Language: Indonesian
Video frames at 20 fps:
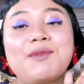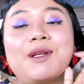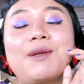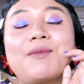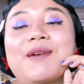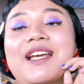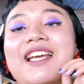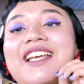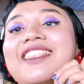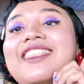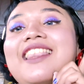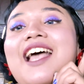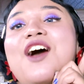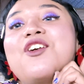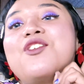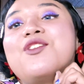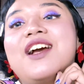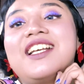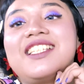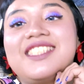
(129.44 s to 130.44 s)
baru pengen
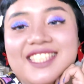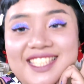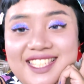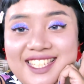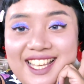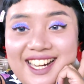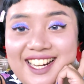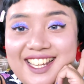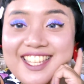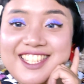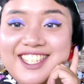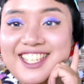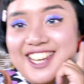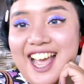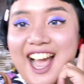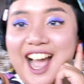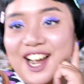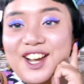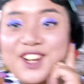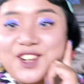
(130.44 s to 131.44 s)
tahu gak sih caranya jadi
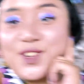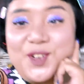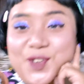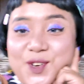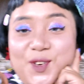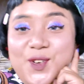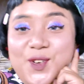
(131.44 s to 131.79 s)
aku?